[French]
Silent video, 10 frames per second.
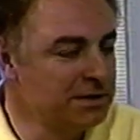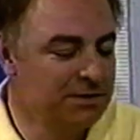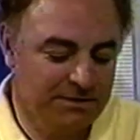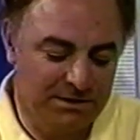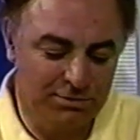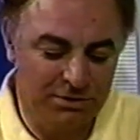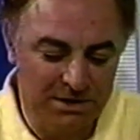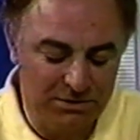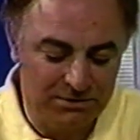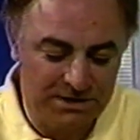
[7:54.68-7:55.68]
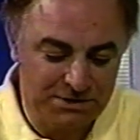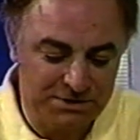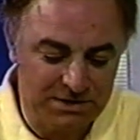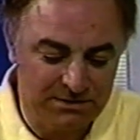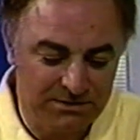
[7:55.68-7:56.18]
dans un premier ouvrage
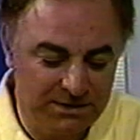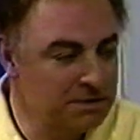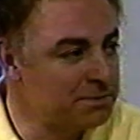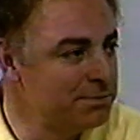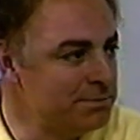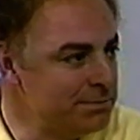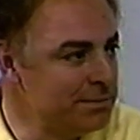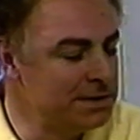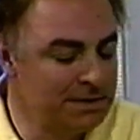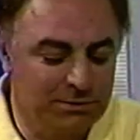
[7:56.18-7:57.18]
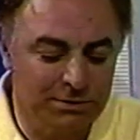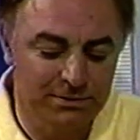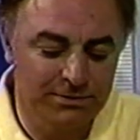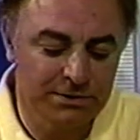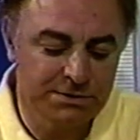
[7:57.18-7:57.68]
que j'avais fait, dans Made in Tour
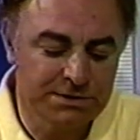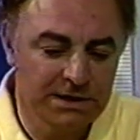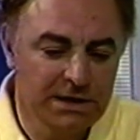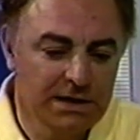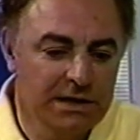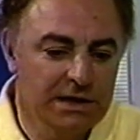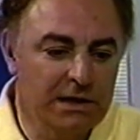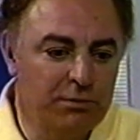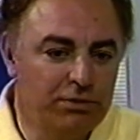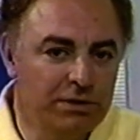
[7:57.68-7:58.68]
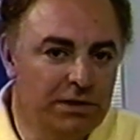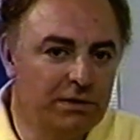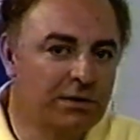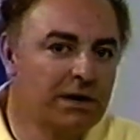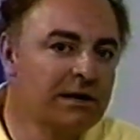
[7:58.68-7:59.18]
de France. Et puis,
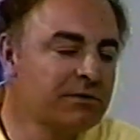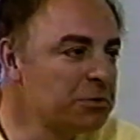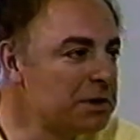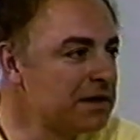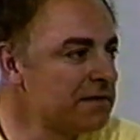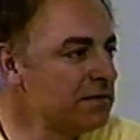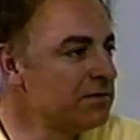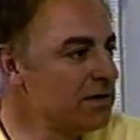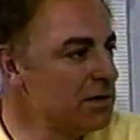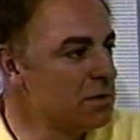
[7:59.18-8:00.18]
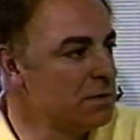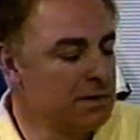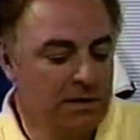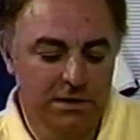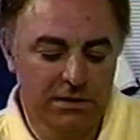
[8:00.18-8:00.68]
euh, grâce au magazine Vélo,
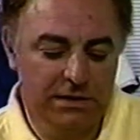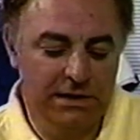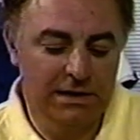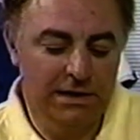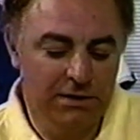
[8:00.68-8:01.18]
qu'il l'a